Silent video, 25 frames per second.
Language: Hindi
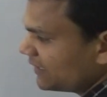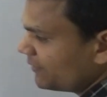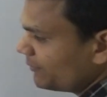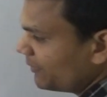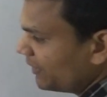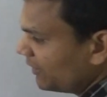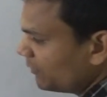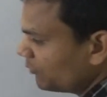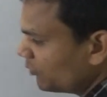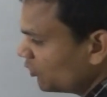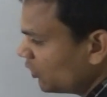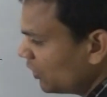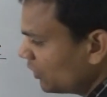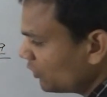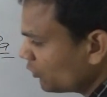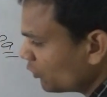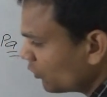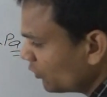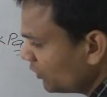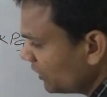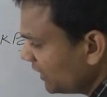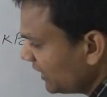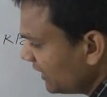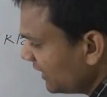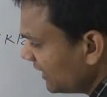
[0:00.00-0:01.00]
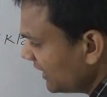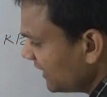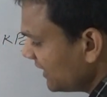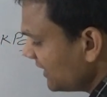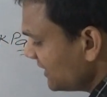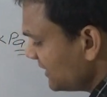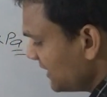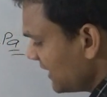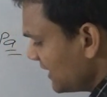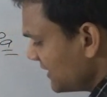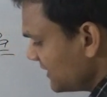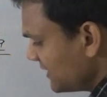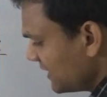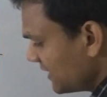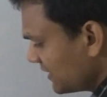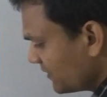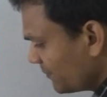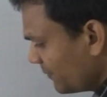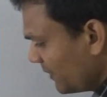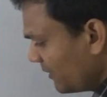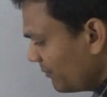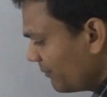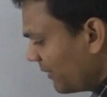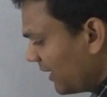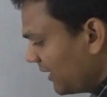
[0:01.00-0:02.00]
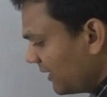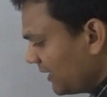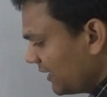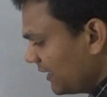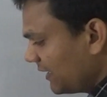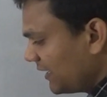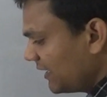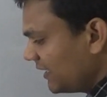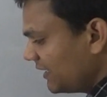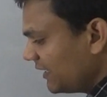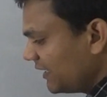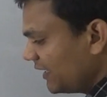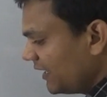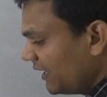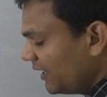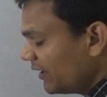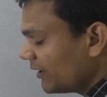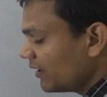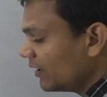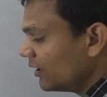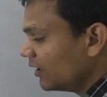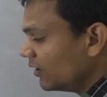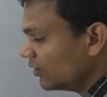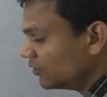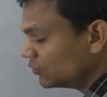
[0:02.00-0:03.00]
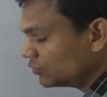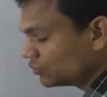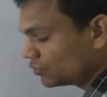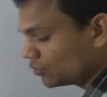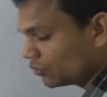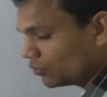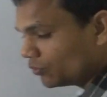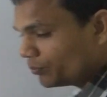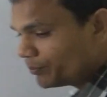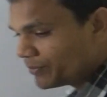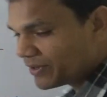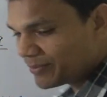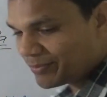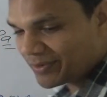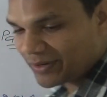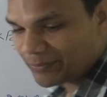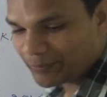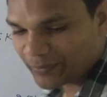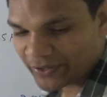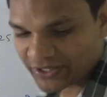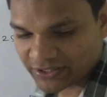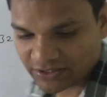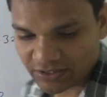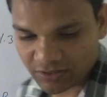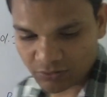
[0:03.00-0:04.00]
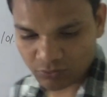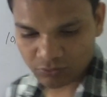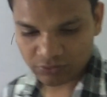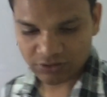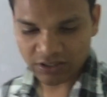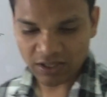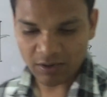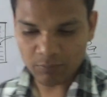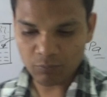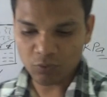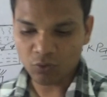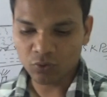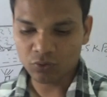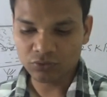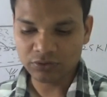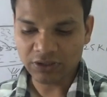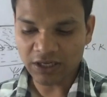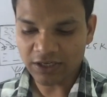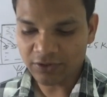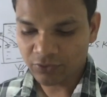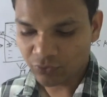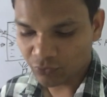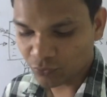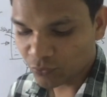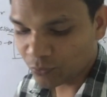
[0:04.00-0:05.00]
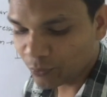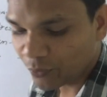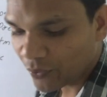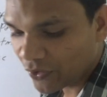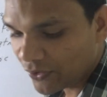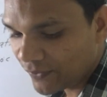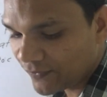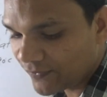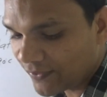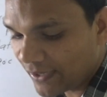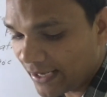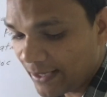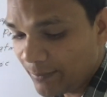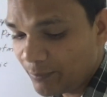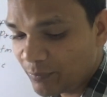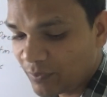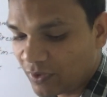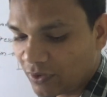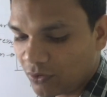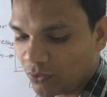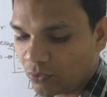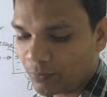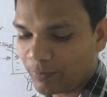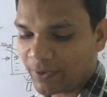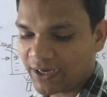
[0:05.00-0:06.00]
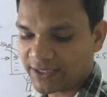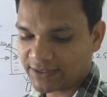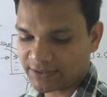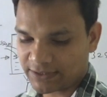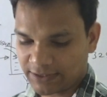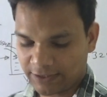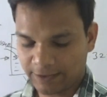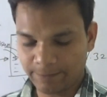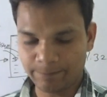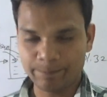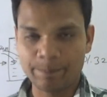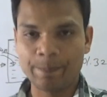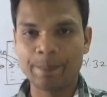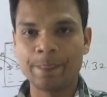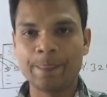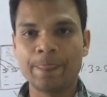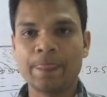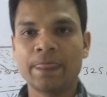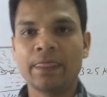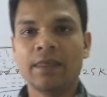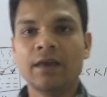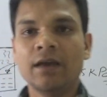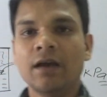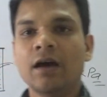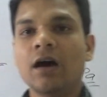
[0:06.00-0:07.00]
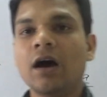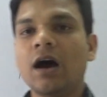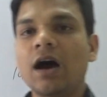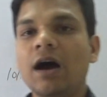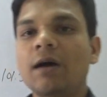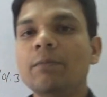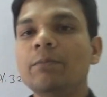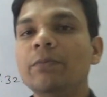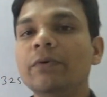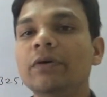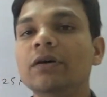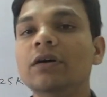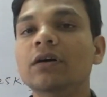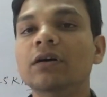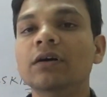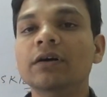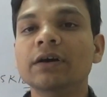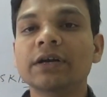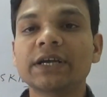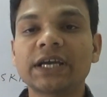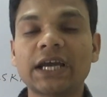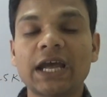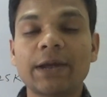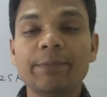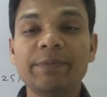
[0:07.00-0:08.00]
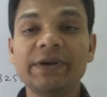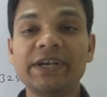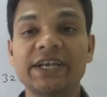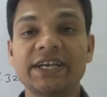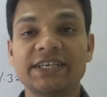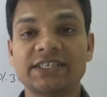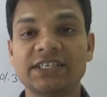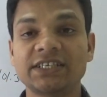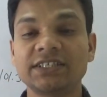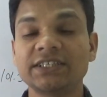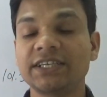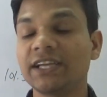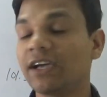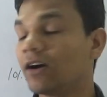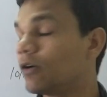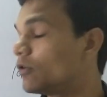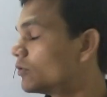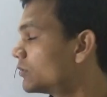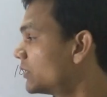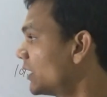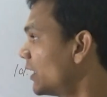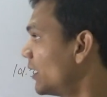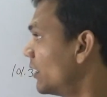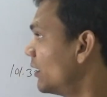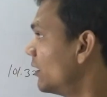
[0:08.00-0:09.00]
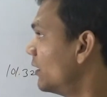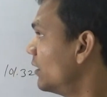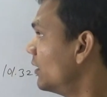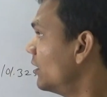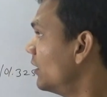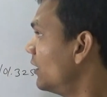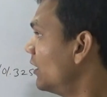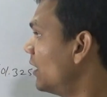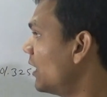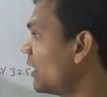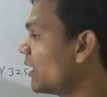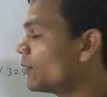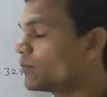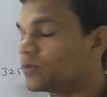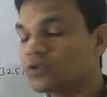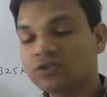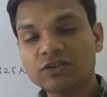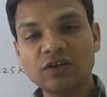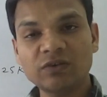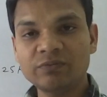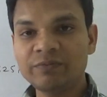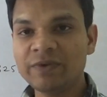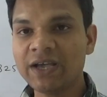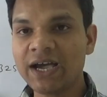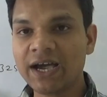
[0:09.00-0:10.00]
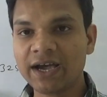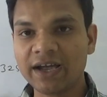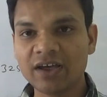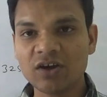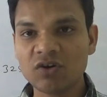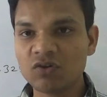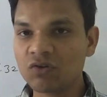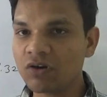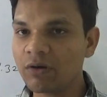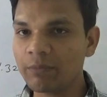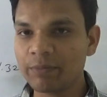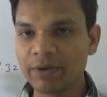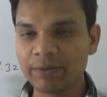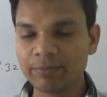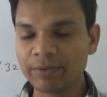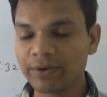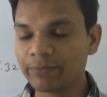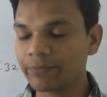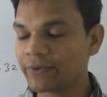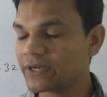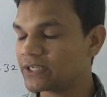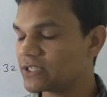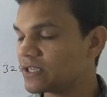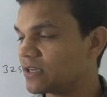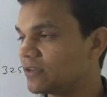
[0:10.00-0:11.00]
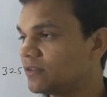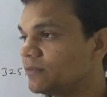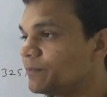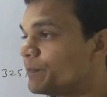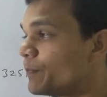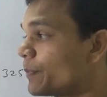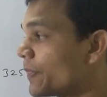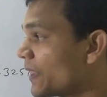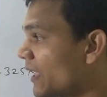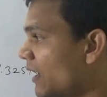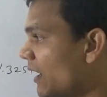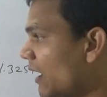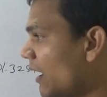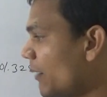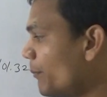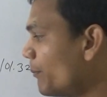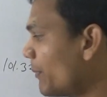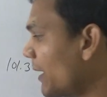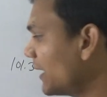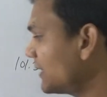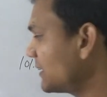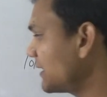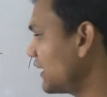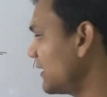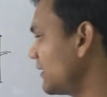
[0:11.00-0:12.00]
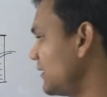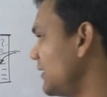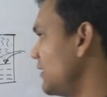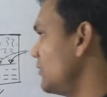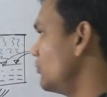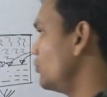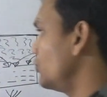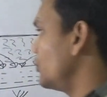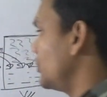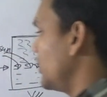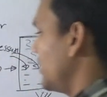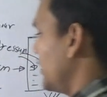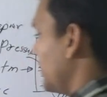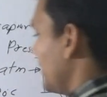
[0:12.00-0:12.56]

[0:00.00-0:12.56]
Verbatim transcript: कि मैंने बोला 20 डिग्री सेल्सियस पर वाटर के लिए जो वेपर प्रेशर होता है वो होता है 2.5 कर अब कैविटेशन क्या होता है आपको समझ में आ गया होगा वेपर प्रेशर अब बात करते हैं दूसरे